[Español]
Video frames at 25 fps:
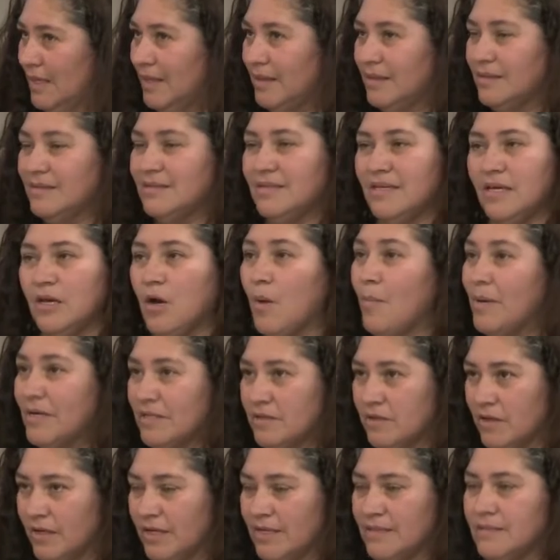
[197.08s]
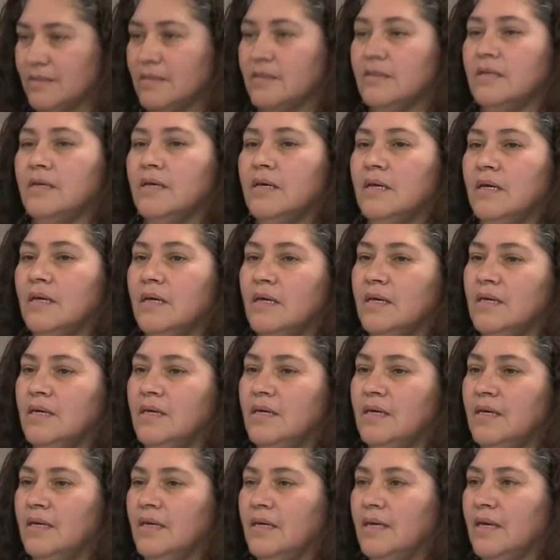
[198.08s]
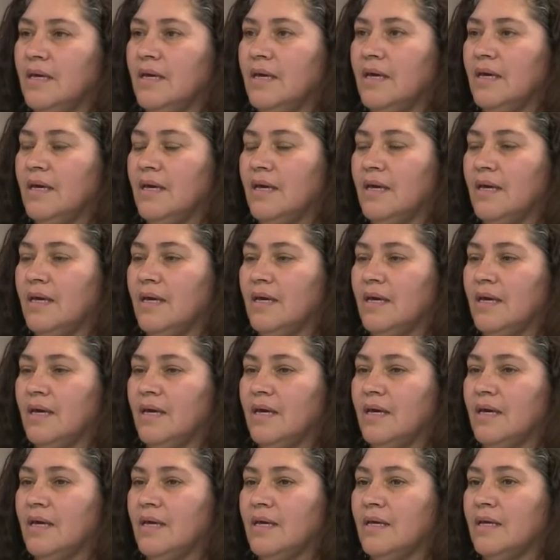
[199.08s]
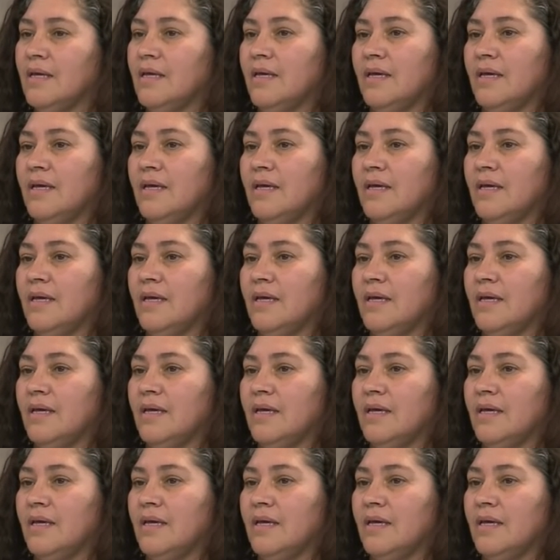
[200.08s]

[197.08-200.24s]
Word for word: cinco personas y eh,